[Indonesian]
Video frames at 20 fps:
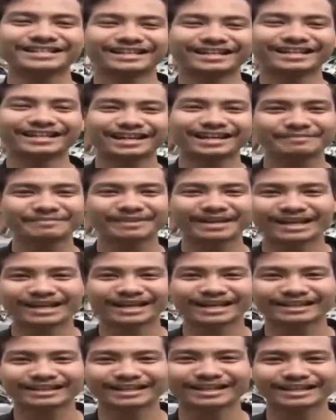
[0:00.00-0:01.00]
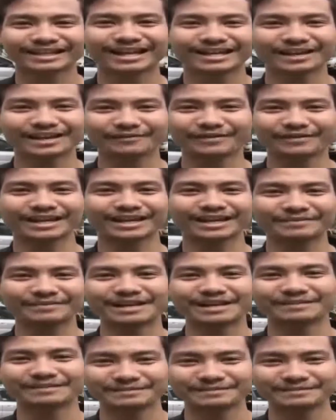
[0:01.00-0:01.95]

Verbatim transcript: karena lebih ngagetin dan efeknya lebih dapat